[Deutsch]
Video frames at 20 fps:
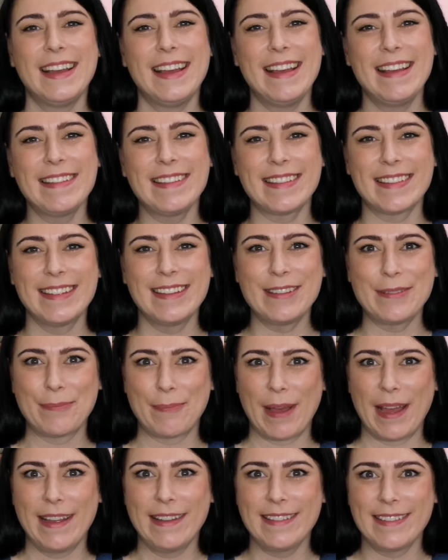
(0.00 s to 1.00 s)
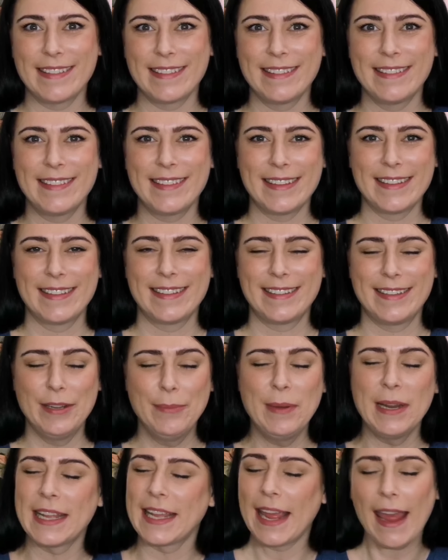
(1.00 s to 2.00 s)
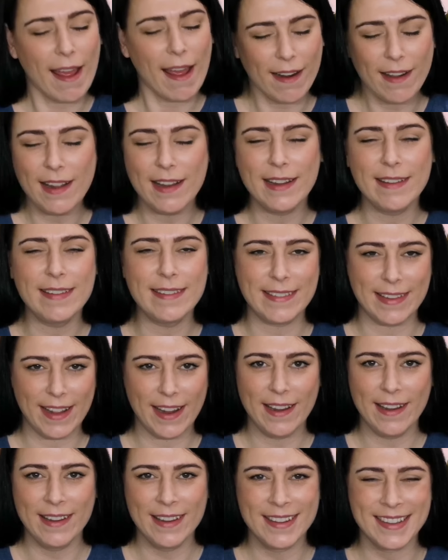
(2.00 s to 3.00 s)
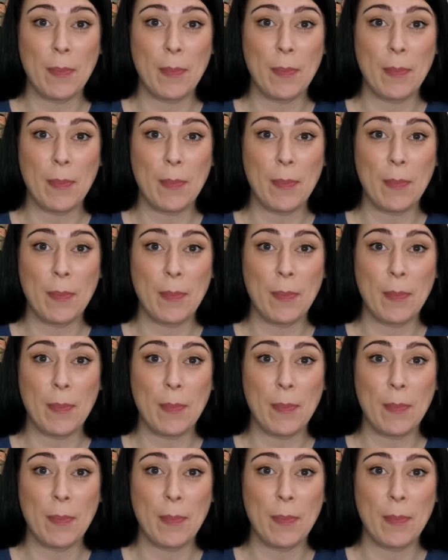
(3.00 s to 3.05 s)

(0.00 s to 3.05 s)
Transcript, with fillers: es ist meistens ziemlich ärgerlich, denn